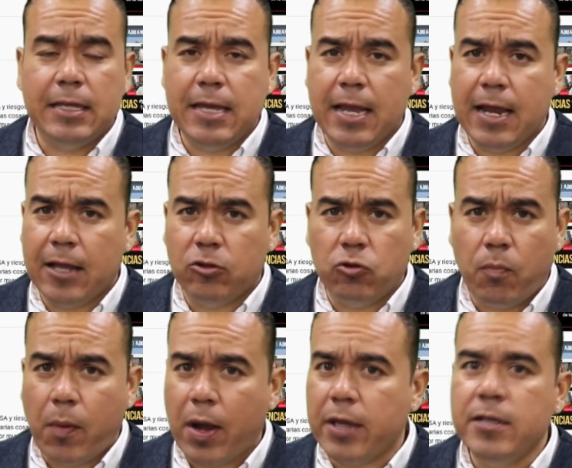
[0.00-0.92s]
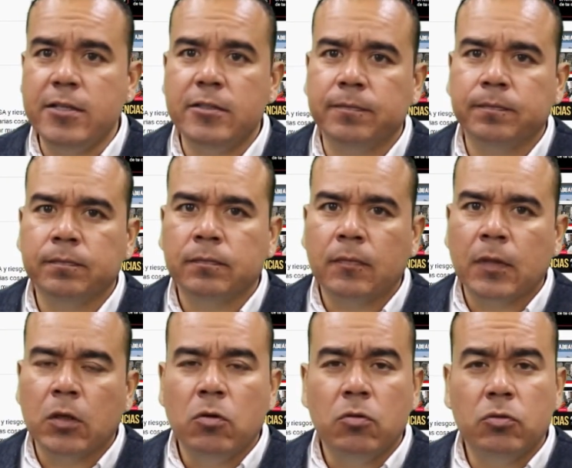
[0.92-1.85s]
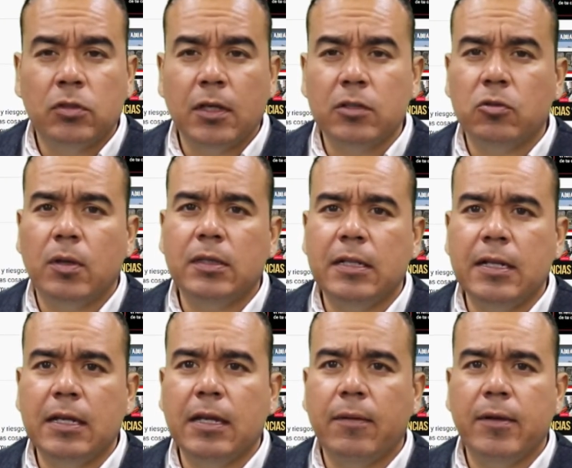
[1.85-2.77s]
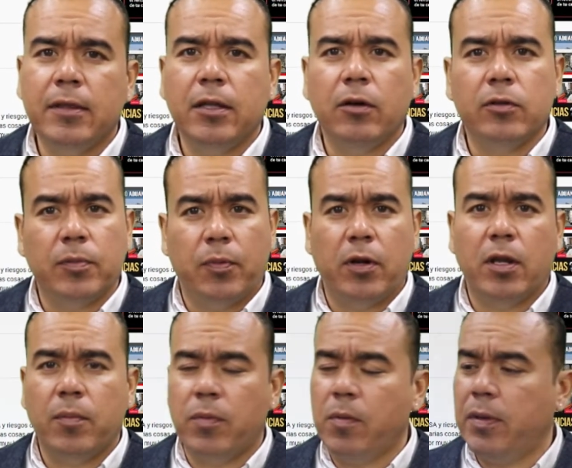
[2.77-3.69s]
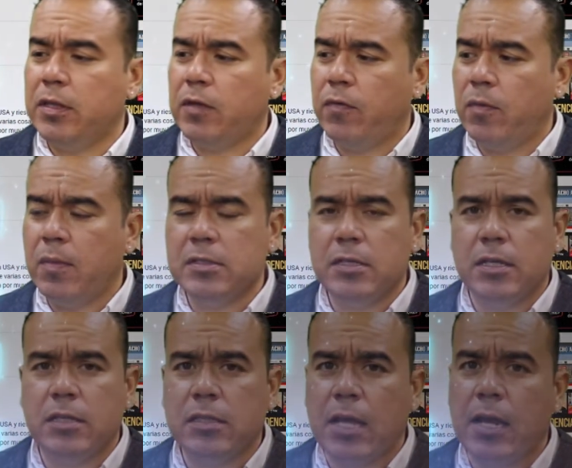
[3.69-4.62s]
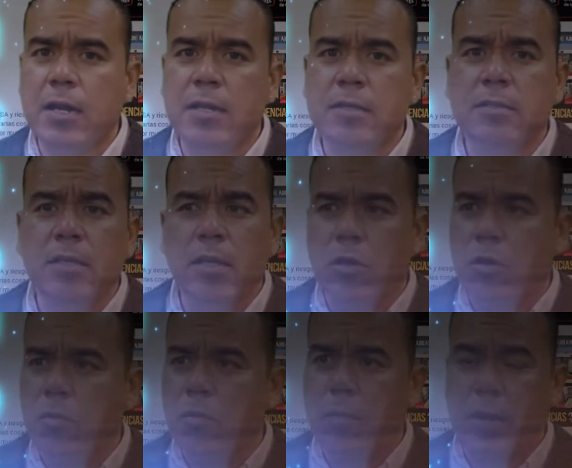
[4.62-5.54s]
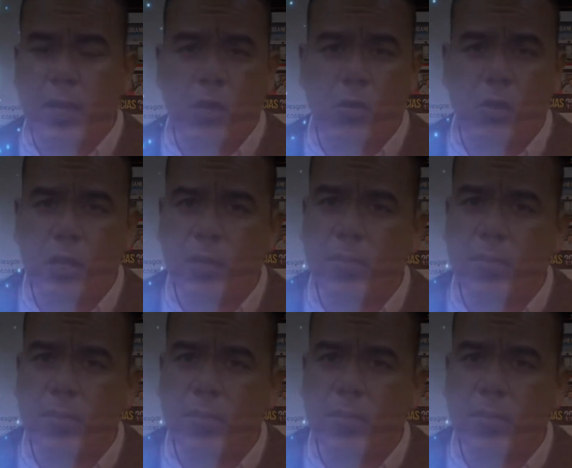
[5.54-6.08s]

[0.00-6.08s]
y te llega a tu país, ustedes todavía tienen que venderlos, por ejemplo, en plataformas digitales como Mercado